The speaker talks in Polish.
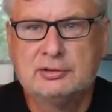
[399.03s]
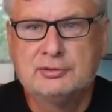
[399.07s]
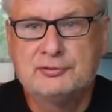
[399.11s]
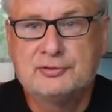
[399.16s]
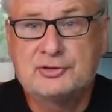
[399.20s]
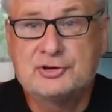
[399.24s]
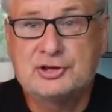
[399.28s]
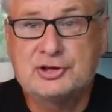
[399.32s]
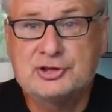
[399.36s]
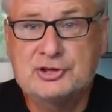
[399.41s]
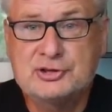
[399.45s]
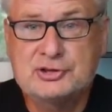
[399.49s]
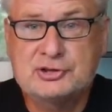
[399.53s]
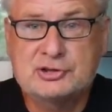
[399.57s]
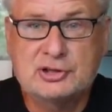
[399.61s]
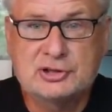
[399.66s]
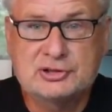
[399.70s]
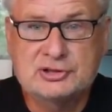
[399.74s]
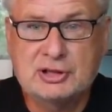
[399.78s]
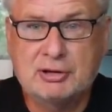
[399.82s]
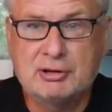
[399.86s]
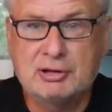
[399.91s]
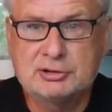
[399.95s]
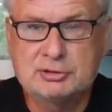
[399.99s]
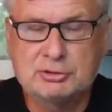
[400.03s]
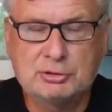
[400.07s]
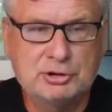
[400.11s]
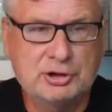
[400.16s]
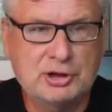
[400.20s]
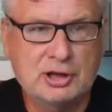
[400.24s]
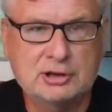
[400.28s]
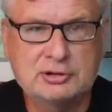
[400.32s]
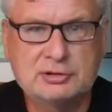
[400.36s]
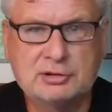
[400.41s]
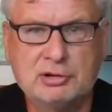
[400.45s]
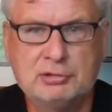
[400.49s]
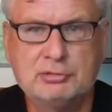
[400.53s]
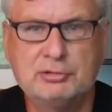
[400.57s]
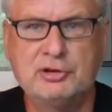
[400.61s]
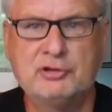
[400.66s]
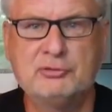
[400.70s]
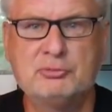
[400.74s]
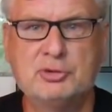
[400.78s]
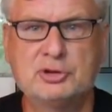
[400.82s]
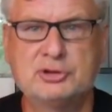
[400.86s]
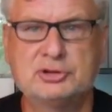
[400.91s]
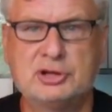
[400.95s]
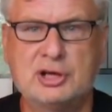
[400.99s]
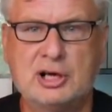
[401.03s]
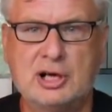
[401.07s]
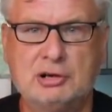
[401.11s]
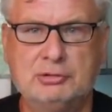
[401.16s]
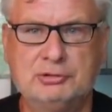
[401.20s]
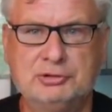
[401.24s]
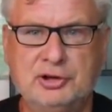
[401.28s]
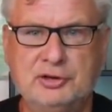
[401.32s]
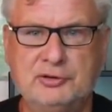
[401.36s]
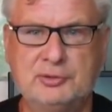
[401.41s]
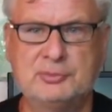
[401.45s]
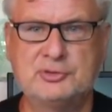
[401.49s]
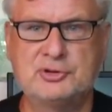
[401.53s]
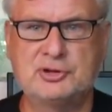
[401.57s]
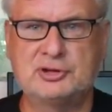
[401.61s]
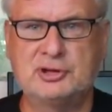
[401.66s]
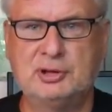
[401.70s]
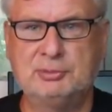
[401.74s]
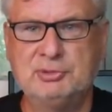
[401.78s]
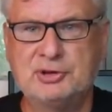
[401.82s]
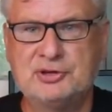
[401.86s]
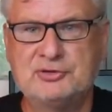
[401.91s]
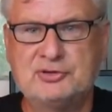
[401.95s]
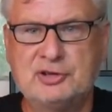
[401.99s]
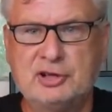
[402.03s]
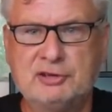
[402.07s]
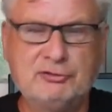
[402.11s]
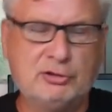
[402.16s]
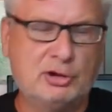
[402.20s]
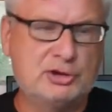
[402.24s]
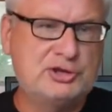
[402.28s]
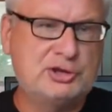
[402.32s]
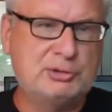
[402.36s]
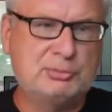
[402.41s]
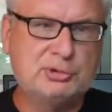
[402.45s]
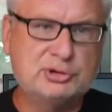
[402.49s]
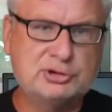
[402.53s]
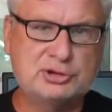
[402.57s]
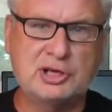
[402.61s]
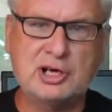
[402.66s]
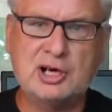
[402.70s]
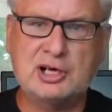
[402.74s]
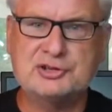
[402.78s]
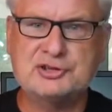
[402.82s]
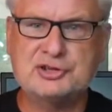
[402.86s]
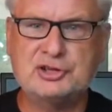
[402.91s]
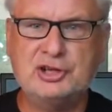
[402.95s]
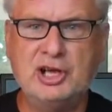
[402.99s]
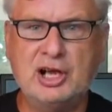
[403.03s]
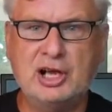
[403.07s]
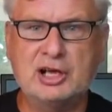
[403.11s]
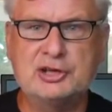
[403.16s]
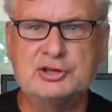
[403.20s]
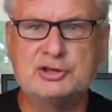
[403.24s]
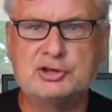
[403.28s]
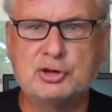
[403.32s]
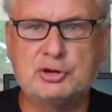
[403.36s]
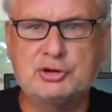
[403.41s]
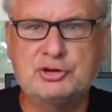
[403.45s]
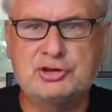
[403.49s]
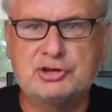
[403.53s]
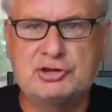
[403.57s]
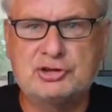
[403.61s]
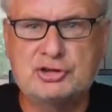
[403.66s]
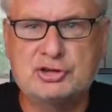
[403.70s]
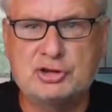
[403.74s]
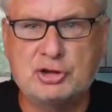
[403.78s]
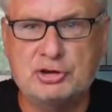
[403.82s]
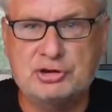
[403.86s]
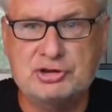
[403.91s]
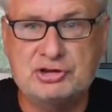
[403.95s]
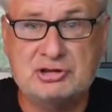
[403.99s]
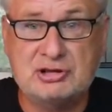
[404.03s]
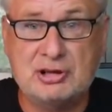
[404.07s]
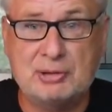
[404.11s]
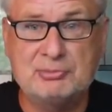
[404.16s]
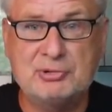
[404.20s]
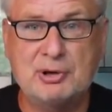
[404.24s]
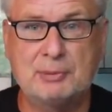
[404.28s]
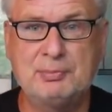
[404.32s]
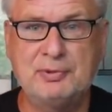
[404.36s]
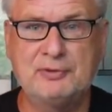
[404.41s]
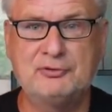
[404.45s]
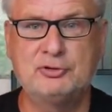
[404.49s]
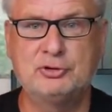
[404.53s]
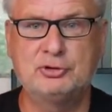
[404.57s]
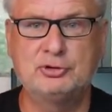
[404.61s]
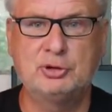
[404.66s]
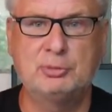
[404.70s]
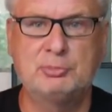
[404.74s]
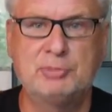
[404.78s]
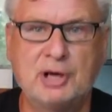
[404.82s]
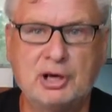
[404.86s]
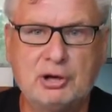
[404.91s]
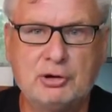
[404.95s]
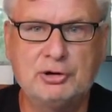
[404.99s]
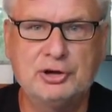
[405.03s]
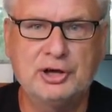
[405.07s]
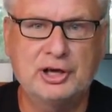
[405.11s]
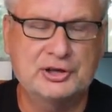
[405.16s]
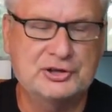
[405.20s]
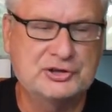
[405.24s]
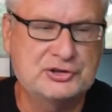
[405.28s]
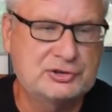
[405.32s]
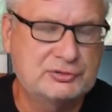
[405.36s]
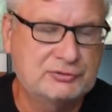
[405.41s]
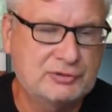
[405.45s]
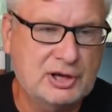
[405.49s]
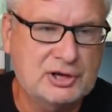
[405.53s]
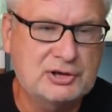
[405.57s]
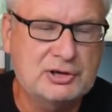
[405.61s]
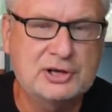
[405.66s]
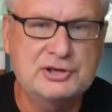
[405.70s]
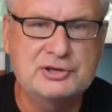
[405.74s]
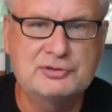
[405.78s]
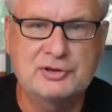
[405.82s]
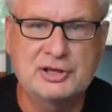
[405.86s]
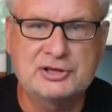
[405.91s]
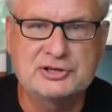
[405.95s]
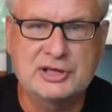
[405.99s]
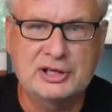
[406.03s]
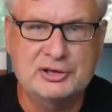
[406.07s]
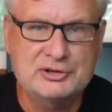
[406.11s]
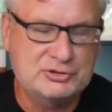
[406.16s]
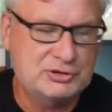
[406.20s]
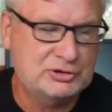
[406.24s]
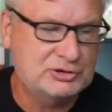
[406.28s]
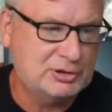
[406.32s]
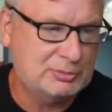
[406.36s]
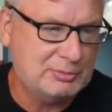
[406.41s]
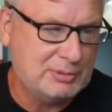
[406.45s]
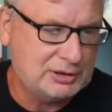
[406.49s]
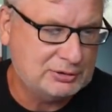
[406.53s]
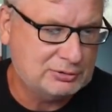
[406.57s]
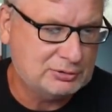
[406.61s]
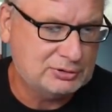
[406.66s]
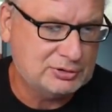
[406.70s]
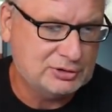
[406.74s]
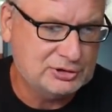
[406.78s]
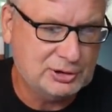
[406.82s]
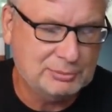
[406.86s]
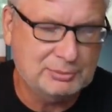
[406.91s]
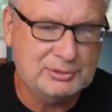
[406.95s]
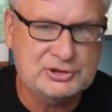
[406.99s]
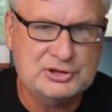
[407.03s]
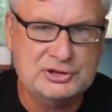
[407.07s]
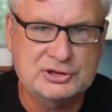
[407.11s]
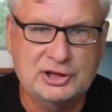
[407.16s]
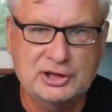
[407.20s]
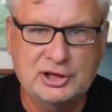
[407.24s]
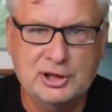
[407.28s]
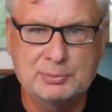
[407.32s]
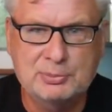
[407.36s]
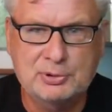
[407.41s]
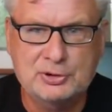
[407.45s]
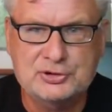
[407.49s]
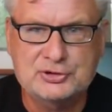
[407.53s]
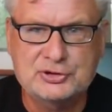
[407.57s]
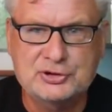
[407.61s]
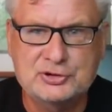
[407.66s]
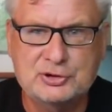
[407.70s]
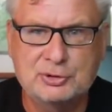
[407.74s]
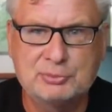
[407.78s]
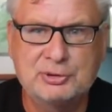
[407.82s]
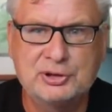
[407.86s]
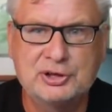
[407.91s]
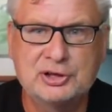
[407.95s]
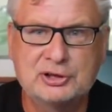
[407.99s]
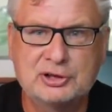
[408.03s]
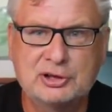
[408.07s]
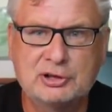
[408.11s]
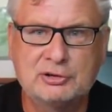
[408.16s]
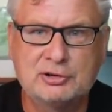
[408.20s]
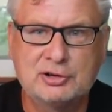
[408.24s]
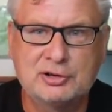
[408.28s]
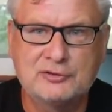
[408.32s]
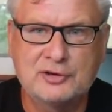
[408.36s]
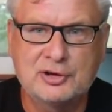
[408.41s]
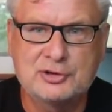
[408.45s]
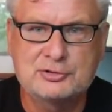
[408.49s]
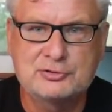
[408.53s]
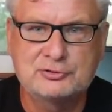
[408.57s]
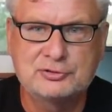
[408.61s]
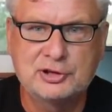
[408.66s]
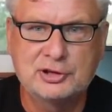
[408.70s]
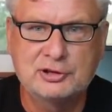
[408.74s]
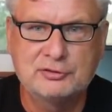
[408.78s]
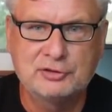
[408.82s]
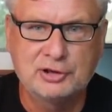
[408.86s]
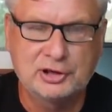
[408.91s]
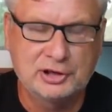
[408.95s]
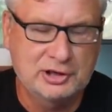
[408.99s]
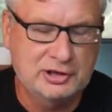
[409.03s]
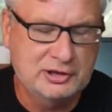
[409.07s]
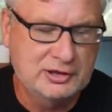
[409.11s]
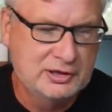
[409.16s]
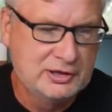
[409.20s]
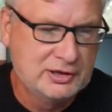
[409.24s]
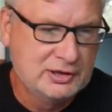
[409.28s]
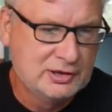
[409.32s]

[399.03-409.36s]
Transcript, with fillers: Wszyscy, cała trójka trenuje w Montrealu. Nie wiem, co tam jest w tej wodzie montrealskiej, ale coś, coś tam na pewno dobrego jest. W każdym razie, wracając do tematu, to nie będzie takie proste zrobienie tego rewanżu w tej chwili.